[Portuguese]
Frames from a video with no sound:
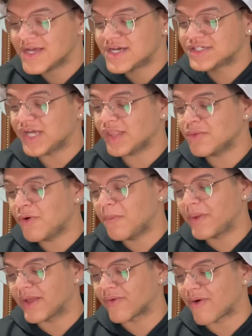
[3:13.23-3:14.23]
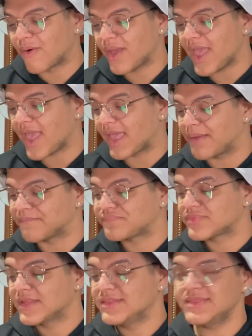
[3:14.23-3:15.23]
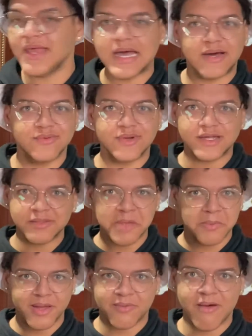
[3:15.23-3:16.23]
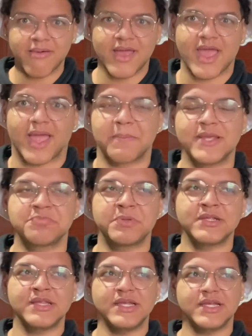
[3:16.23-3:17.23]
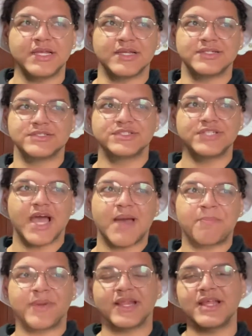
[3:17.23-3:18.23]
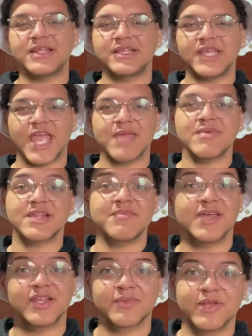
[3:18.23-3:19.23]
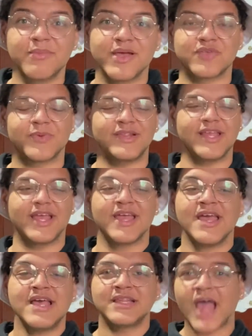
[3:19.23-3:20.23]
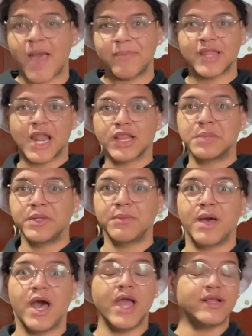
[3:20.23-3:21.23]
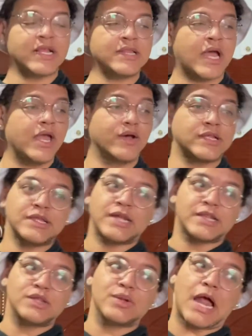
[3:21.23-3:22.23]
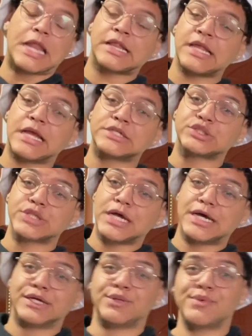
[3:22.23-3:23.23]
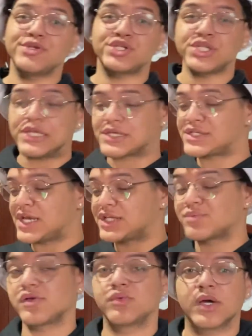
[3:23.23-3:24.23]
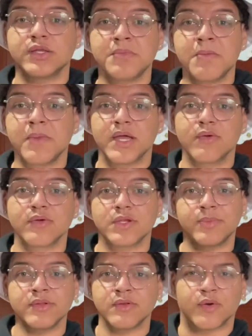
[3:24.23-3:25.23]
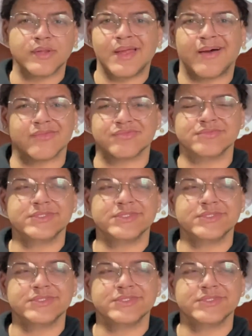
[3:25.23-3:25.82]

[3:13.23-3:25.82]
Já tomou banho com alguém? Não, nunca tomei banho com alguém, mas tipo assim, já presenciei minhas amigas tomando banho. Tipo assim, sabe, tava tomando banho, sentada, eu sentada assim do lado assim, ajudando, muito chique, gente, mas nunca tomei banho com outra pessoa, não.